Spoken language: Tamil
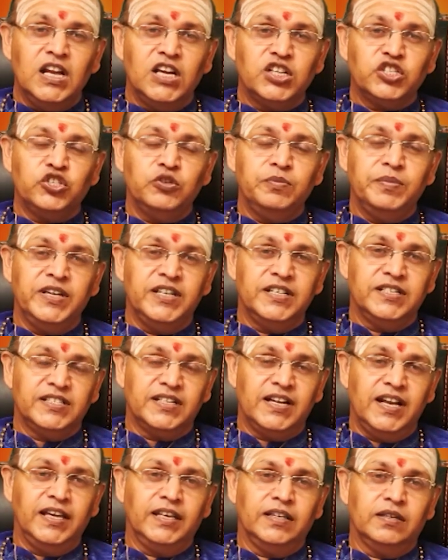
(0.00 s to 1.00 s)
லட்சுமியின்
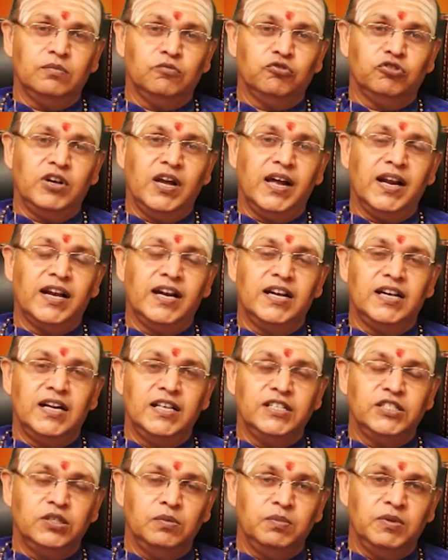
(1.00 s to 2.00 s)
சிலைக்கு முன்னால் அல்லது
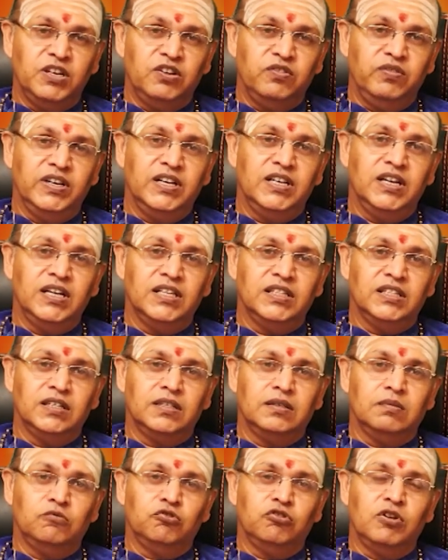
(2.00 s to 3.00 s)
லட்சுமியின்
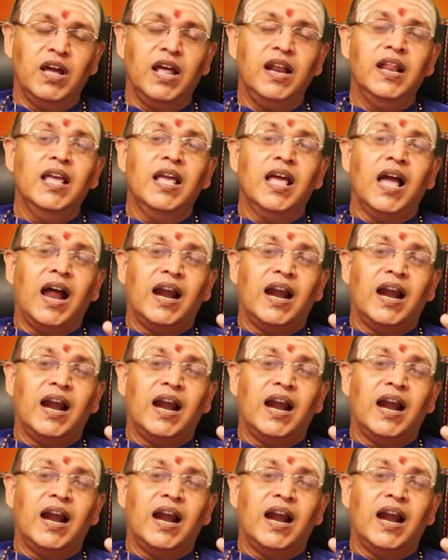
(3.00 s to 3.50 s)
விக்கிரகத்துக்கு முன்னால்